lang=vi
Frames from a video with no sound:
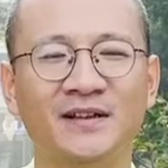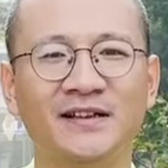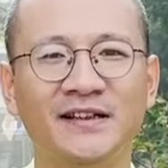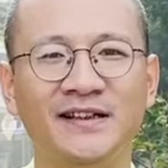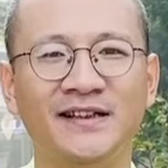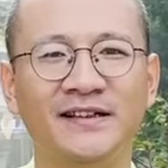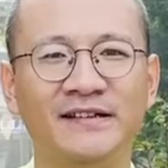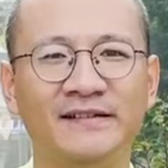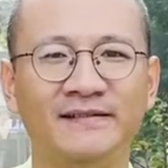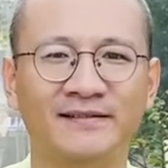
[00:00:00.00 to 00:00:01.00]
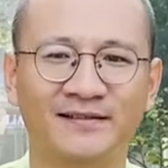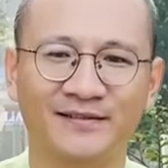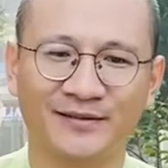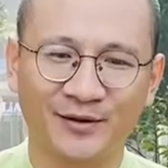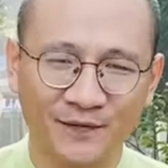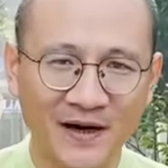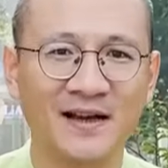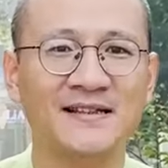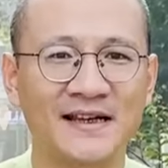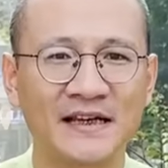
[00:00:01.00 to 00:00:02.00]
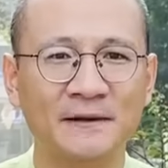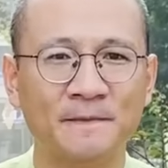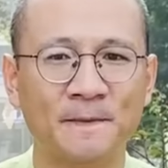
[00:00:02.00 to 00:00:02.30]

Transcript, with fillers: thì nó vẫn là dễ